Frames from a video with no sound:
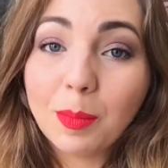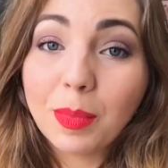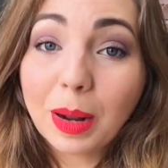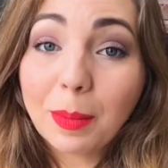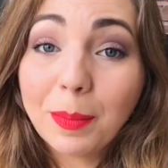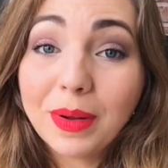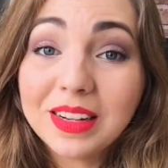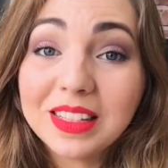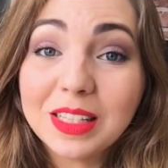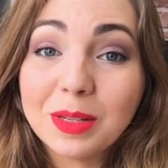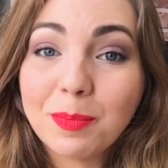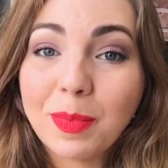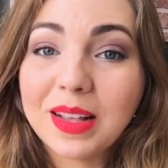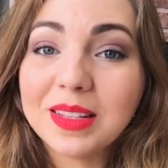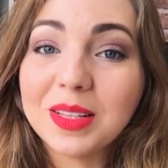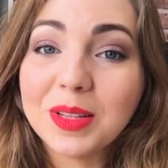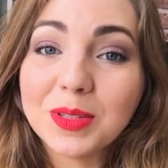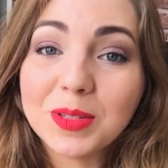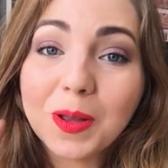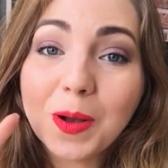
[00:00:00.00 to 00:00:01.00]
Para participar
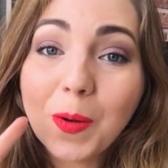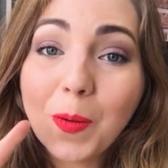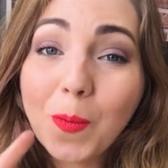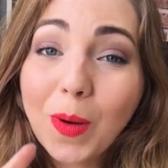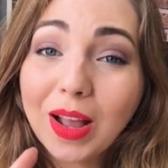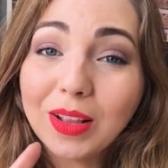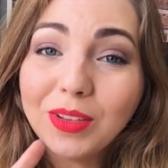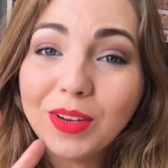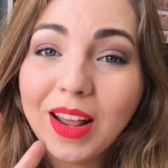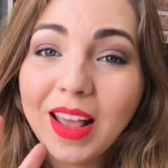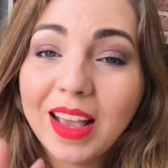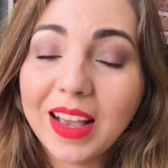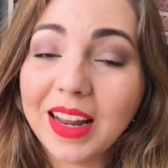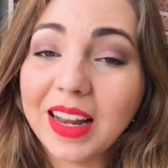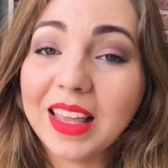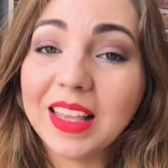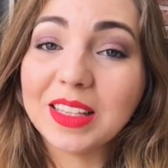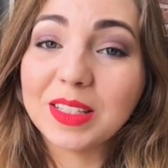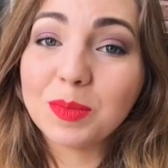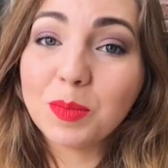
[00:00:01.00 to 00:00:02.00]
são só quatro
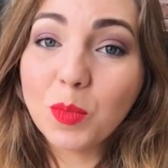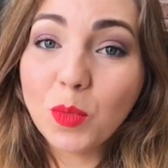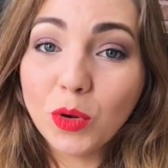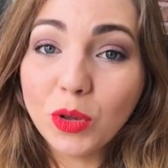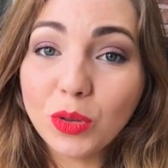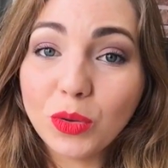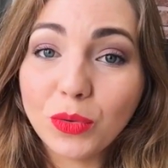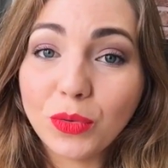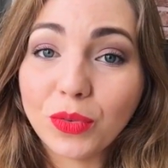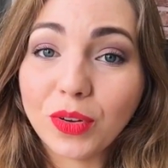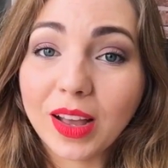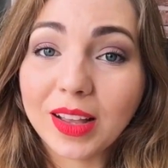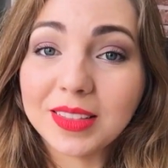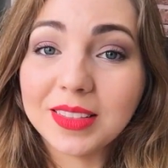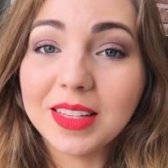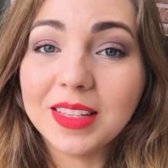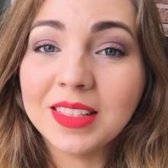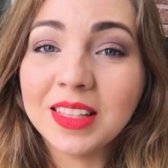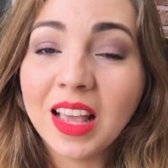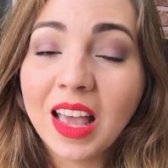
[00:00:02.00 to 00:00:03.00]
regrinhas muito
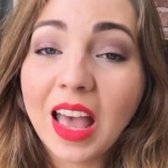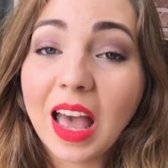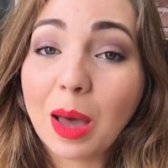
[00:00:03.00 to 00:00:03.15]
fáceis.